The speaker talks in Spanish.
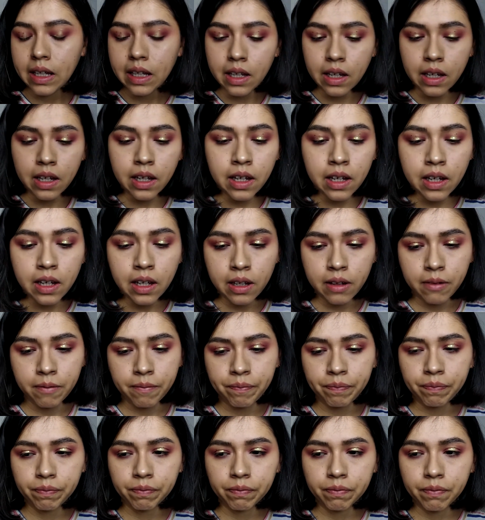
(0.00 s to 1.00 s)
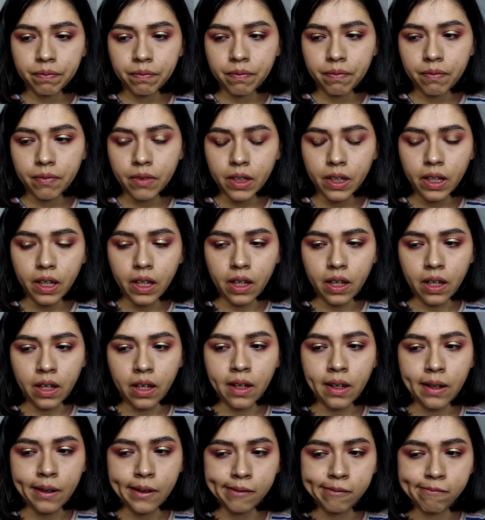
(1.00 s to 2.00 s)
Y
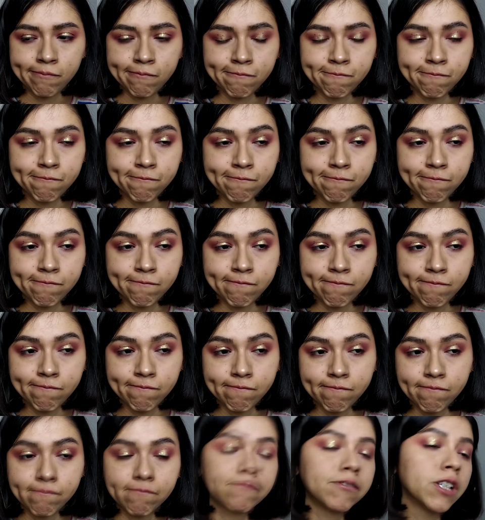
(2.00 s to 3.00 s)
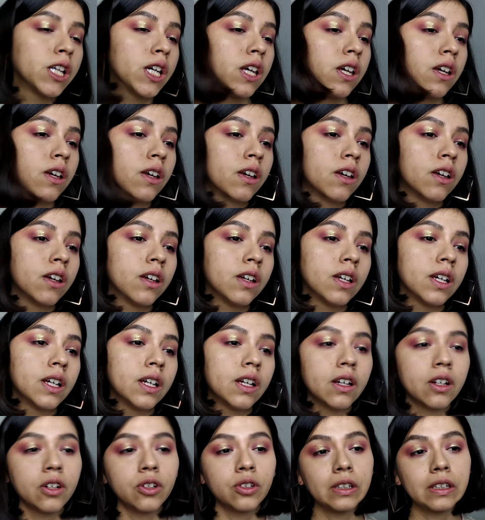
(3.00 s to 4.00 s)
em,
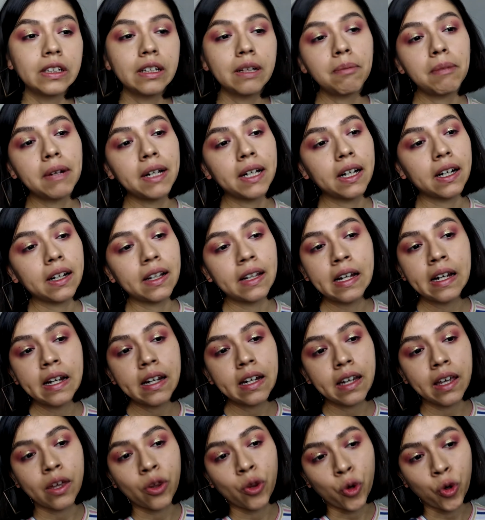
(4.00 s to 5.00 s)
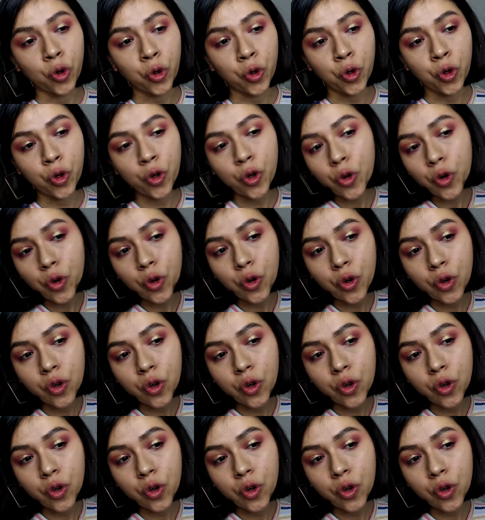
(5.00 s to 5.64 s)
no sé si aplicar delineador o no,